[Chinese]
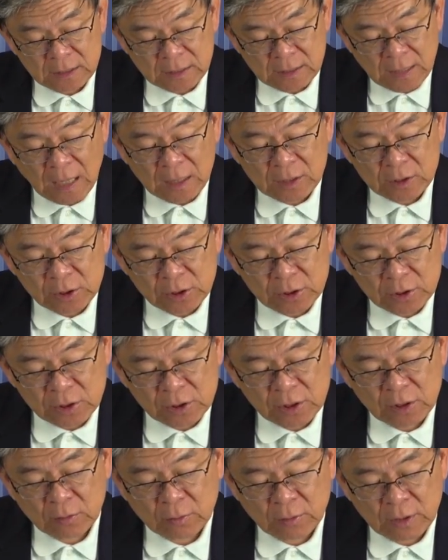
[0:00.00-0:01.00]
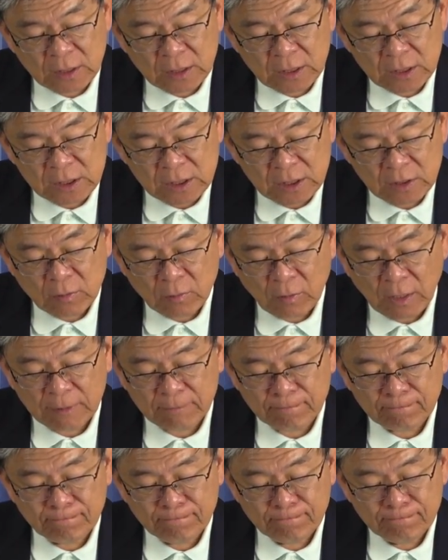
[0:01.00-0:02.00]
当时社会的习惯，
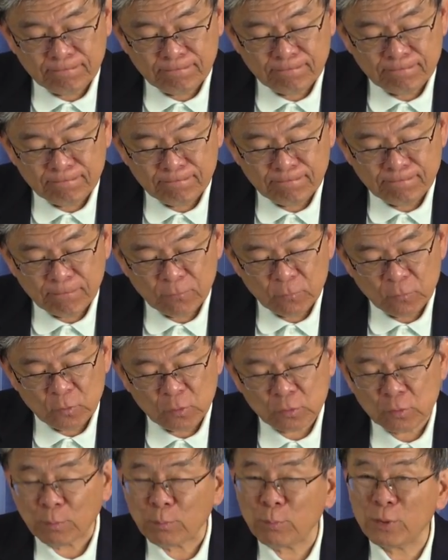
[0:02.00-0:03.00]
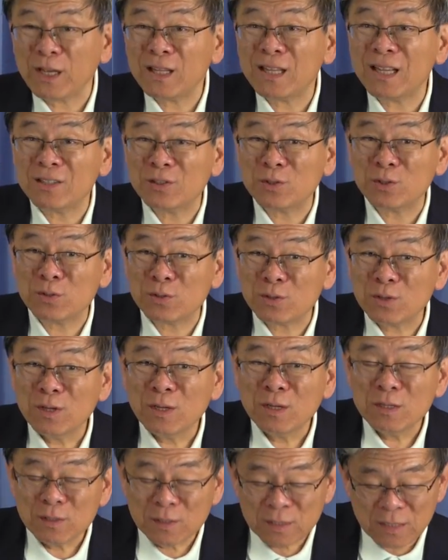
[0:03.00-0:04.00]
就是说不一定是
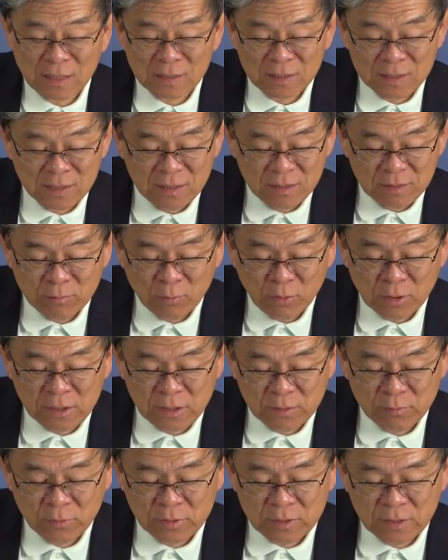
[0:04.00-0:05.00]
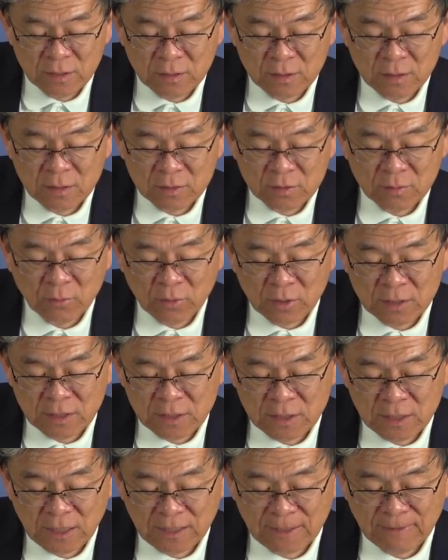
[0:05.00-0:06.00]
相信摩西五经是摩西
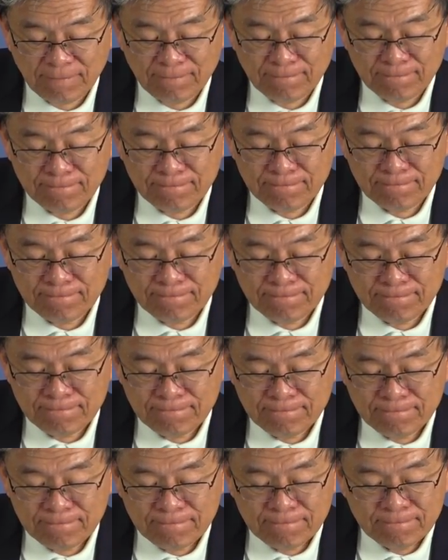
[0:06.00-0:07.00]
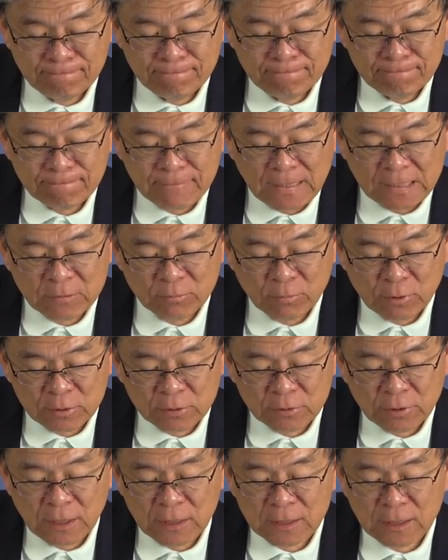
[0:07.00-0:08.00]
写的。但是我
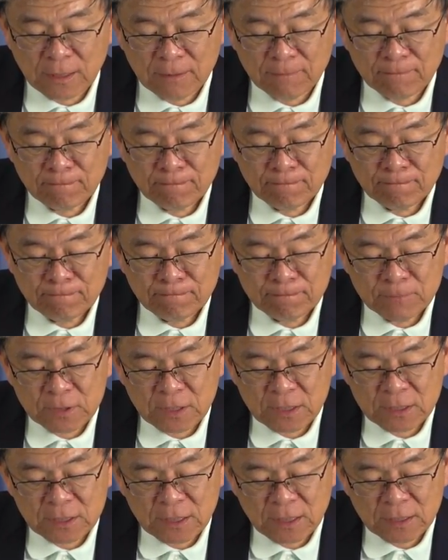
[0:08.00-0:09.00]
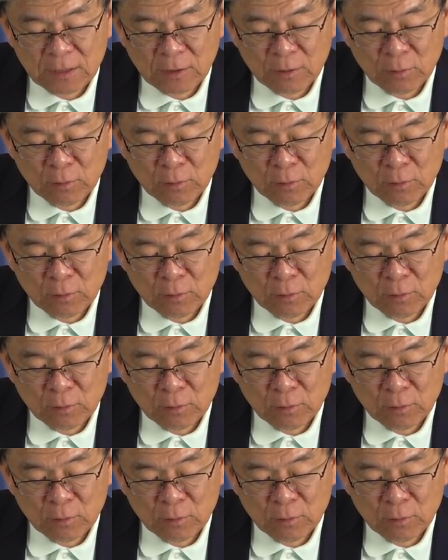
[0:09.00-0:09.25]
觉得这些的